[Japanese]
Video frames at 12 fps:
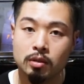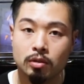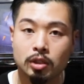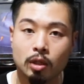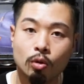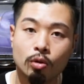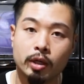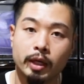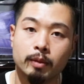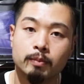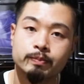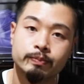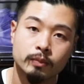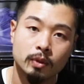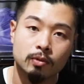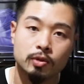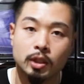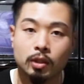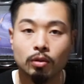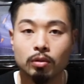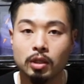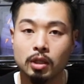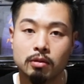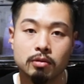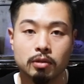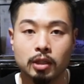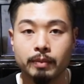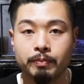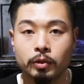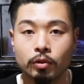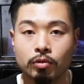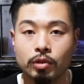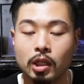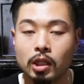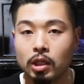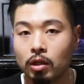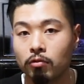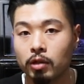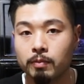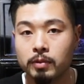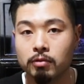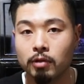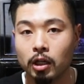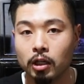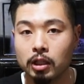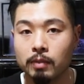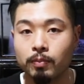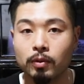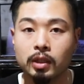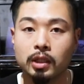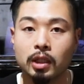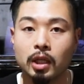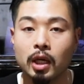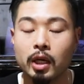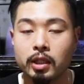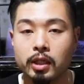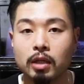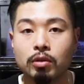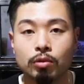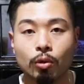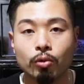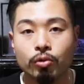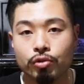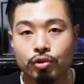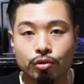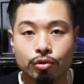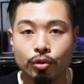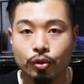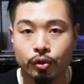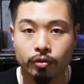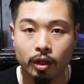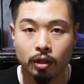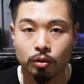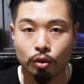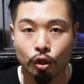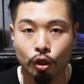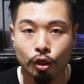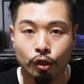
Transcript: そして今回こちらのキックスラップのクリーニングワイプスはいっぽんあたり約ろくじゅうろくえんと